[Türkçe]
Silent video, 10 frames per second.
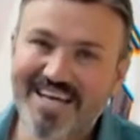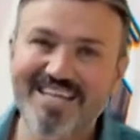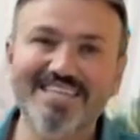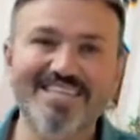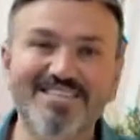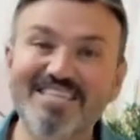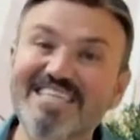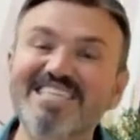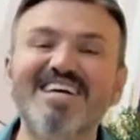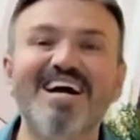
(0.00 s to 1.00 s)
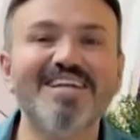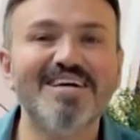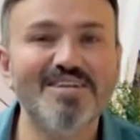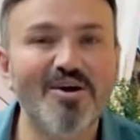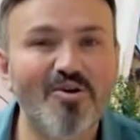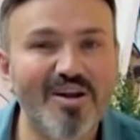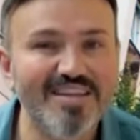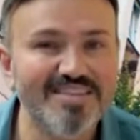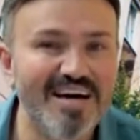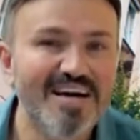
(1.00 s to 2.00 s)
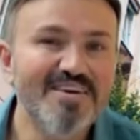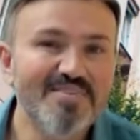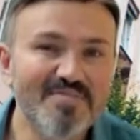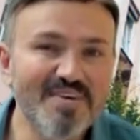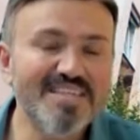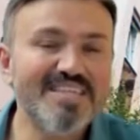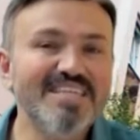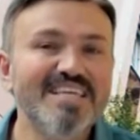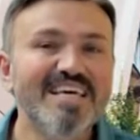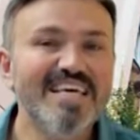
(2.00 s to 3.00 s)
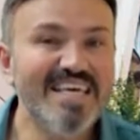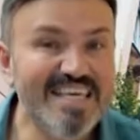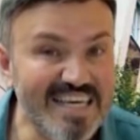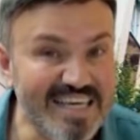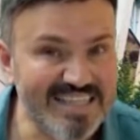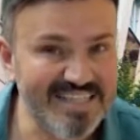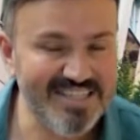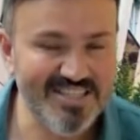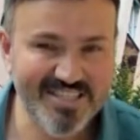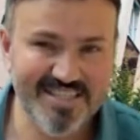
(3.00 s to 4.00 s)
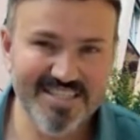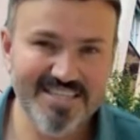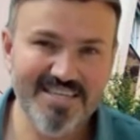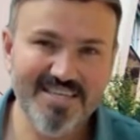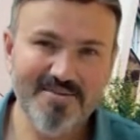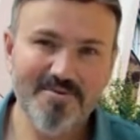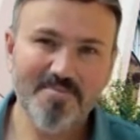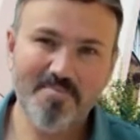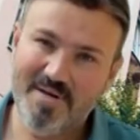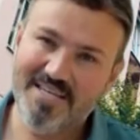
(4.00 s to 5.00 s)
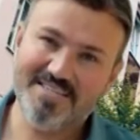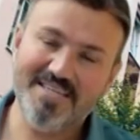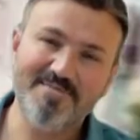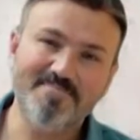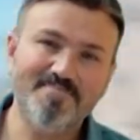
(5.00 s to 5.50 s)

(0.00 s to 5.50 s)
geldiği için kış aylarına oranla fiyatın 2 katına çıktığını belirtelim.